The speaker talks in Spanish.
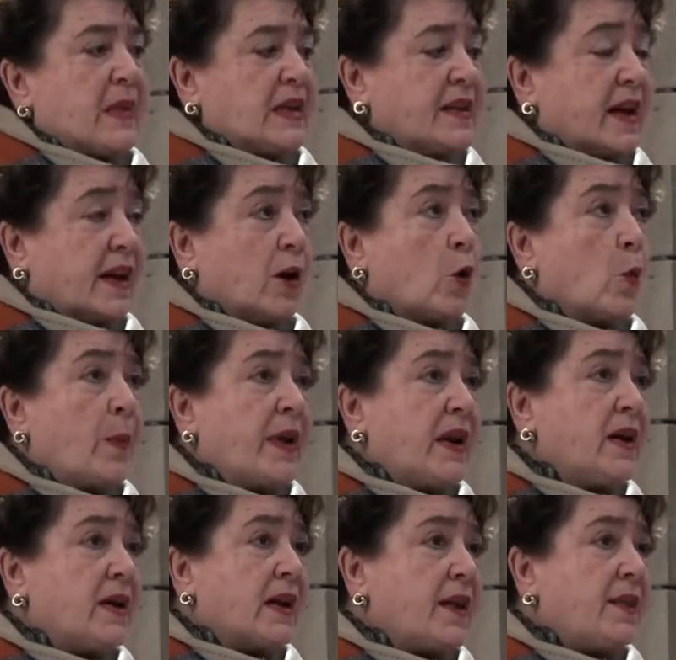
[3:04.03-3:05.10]
se
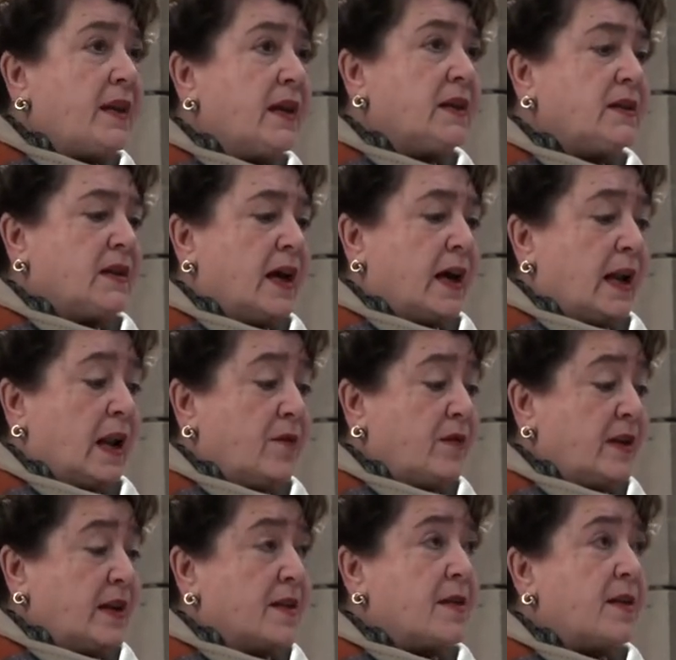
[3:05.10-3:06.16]
recuperan gracias a la
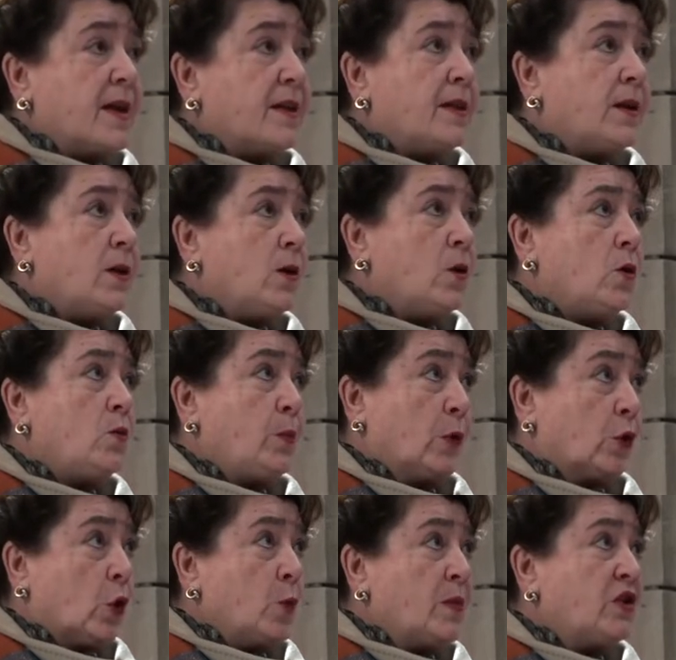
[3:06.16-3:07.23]
financiación
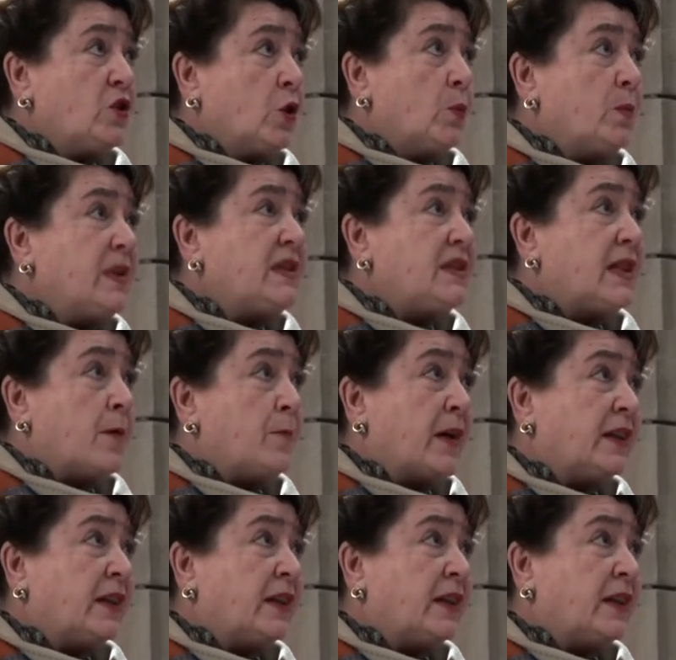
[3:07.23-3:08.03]
por comisión mixta,